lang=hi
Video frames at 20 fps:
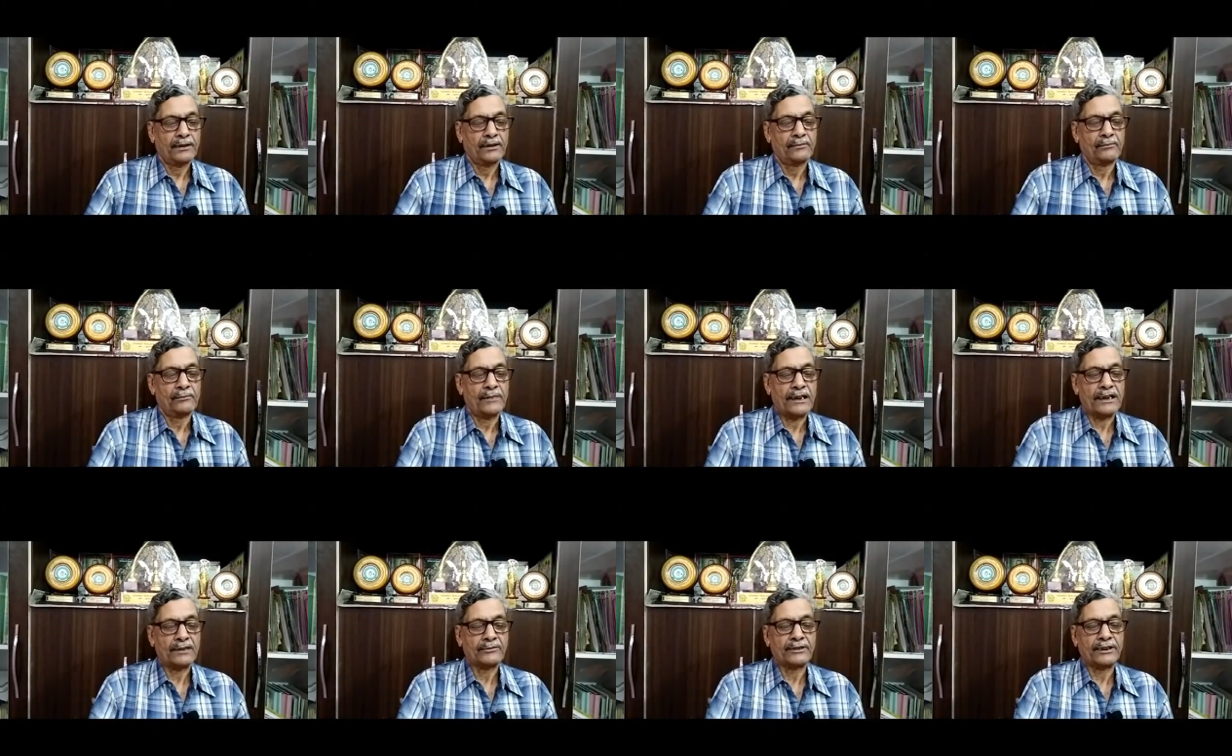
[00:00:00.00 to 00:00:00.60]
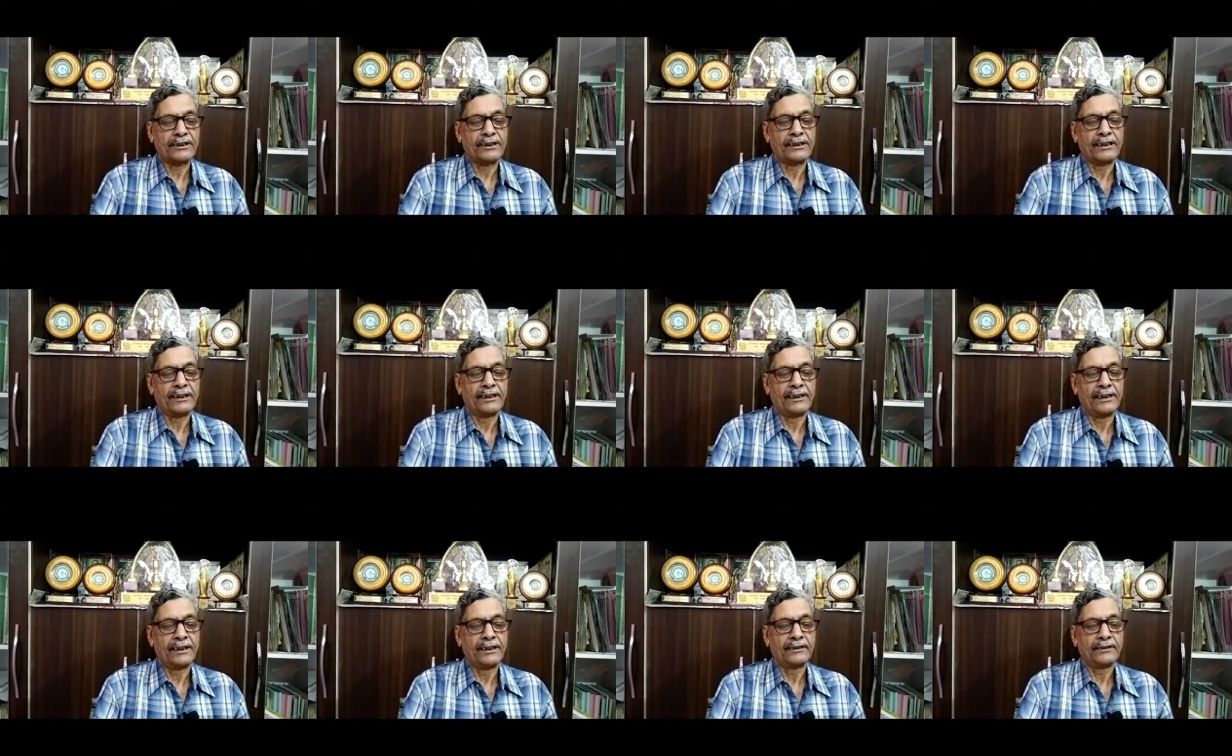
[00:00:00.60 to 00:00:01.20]
मानव शरीर के
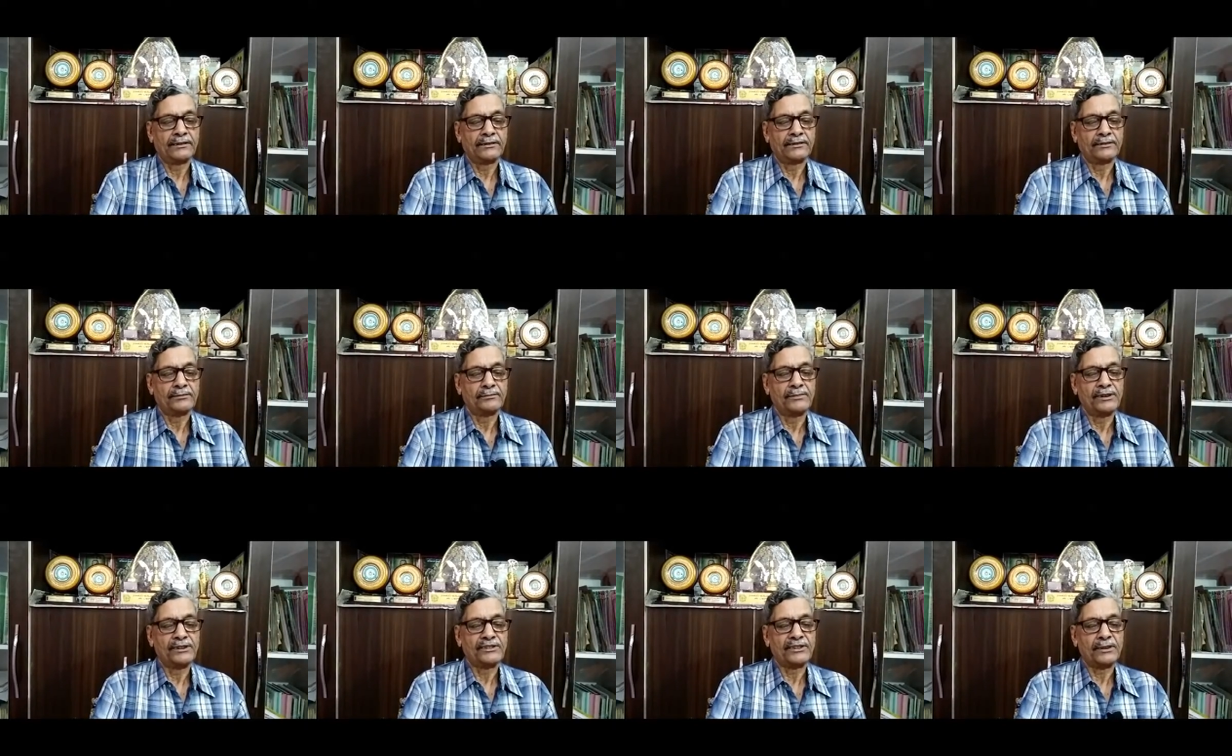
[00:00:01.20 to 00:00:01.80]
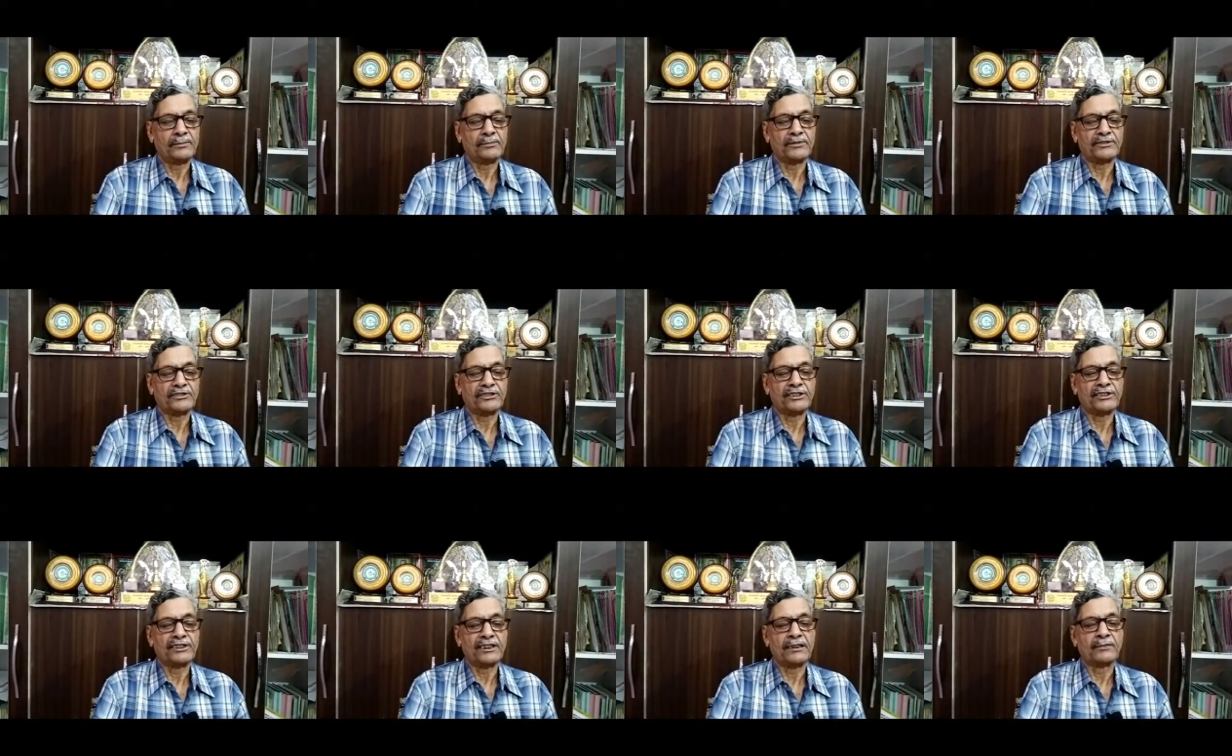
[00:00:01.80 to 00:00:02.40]
लिए 20 से
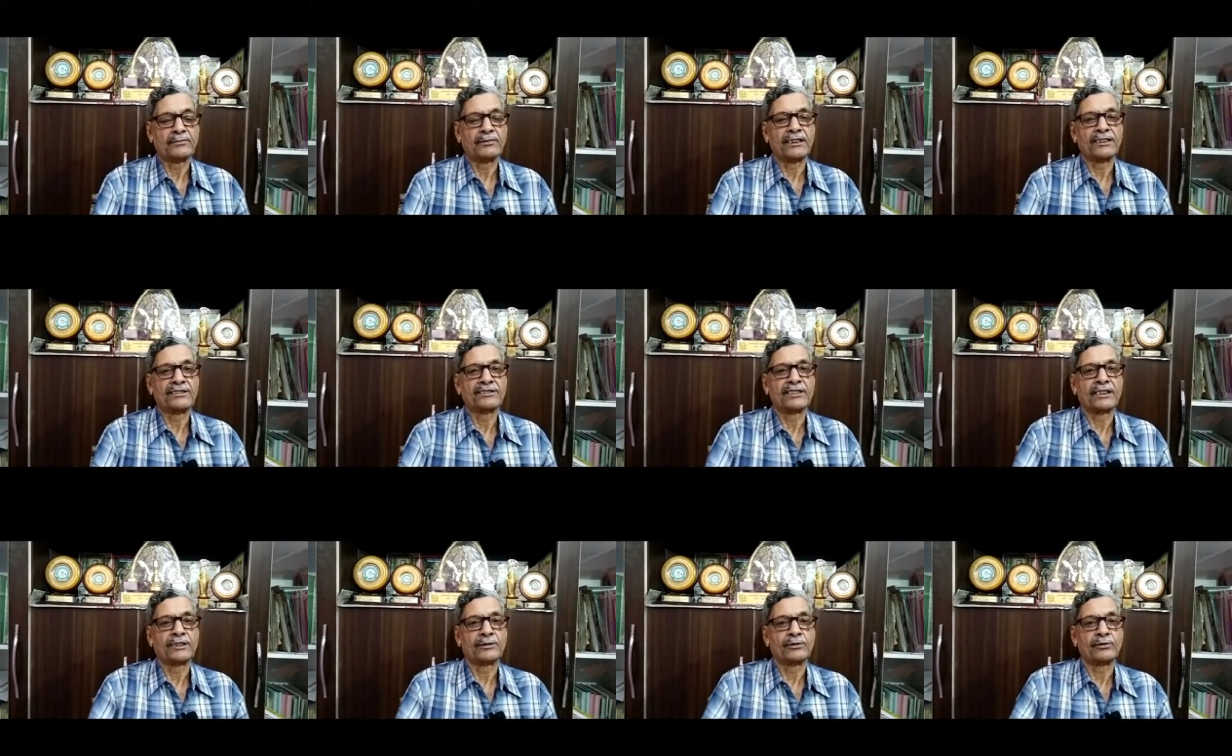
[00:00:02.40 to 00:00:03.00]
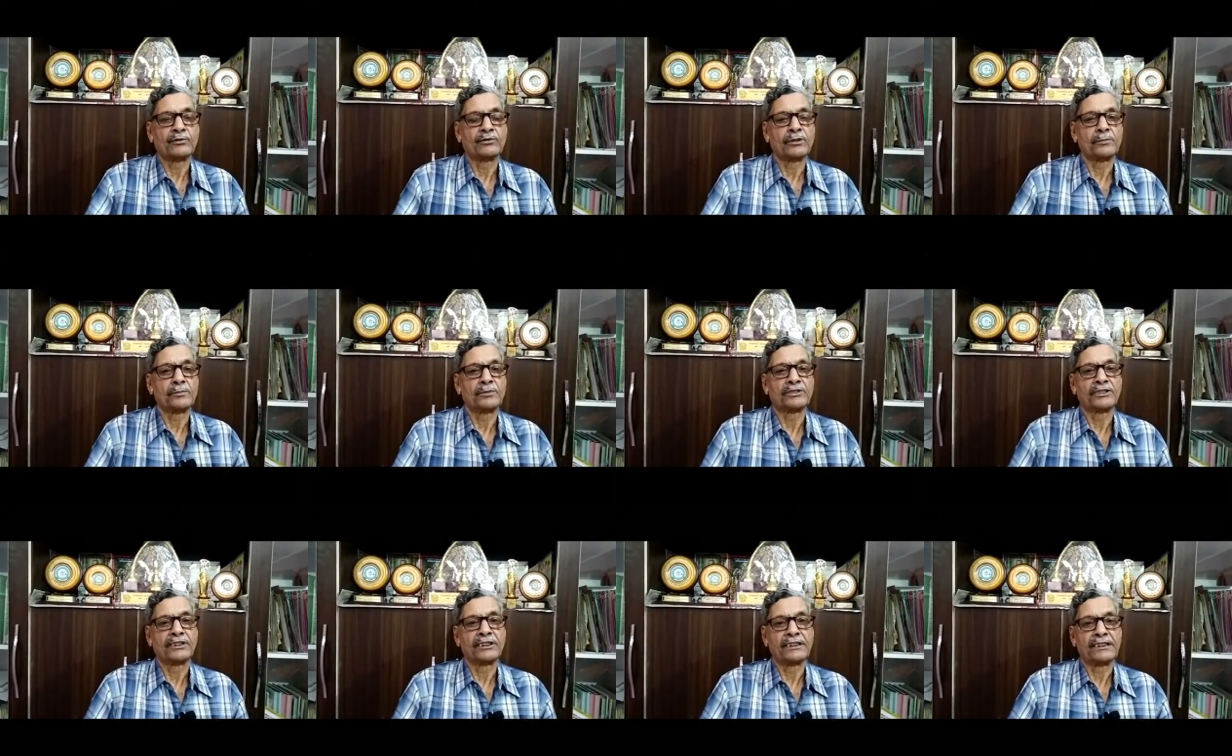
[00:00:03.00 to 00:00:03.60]
25 ग्राम खनिज तत्वों की
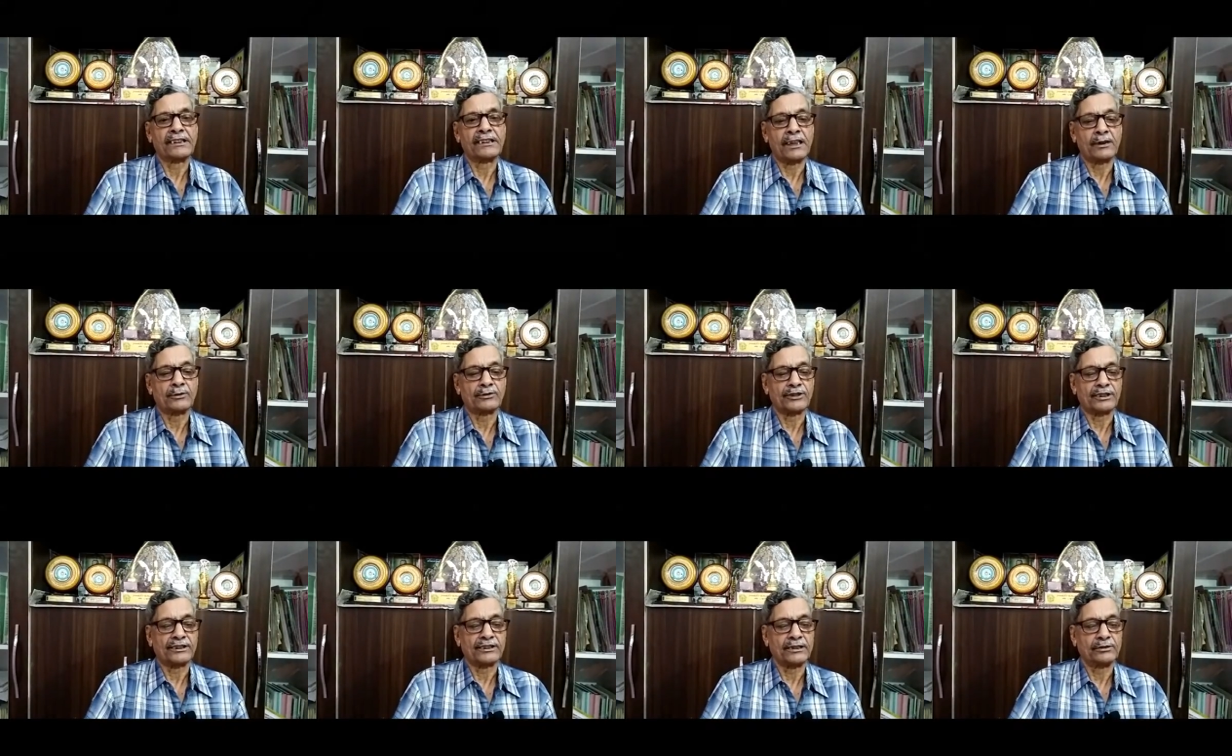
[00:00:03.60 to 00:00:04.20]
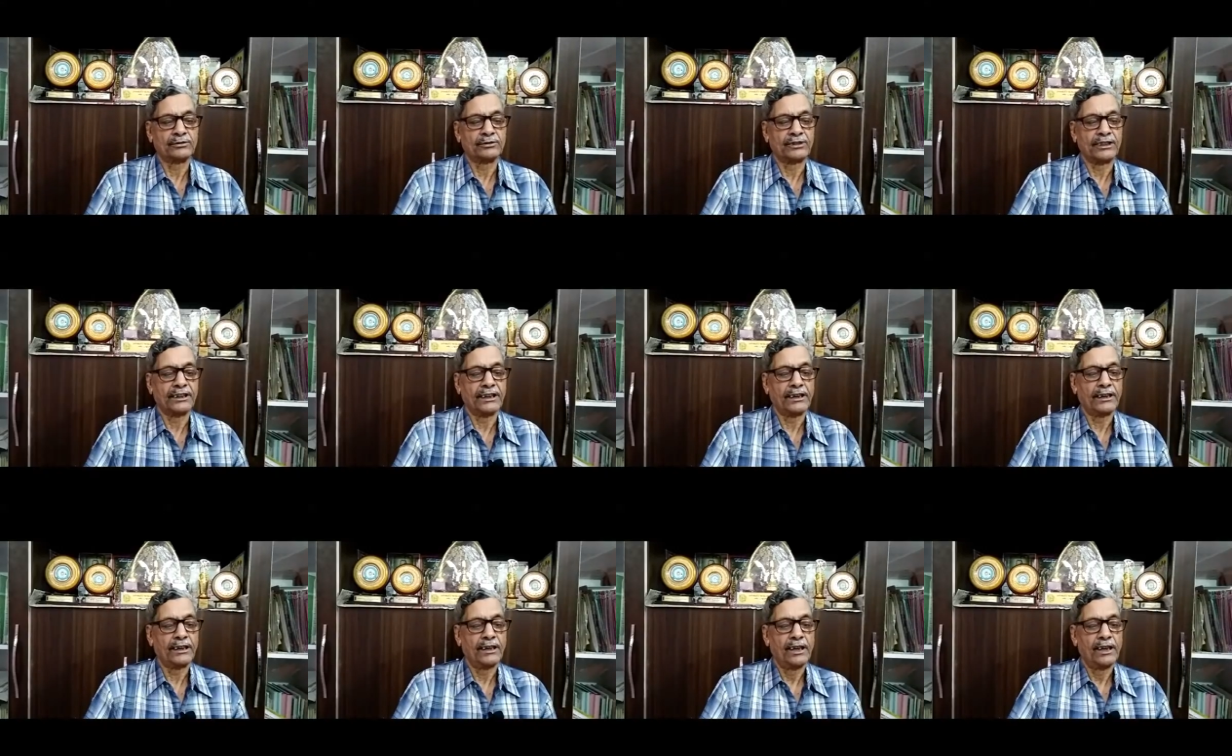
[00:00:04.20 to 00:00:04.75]
प्रतिदिन की आवश्यकता होती है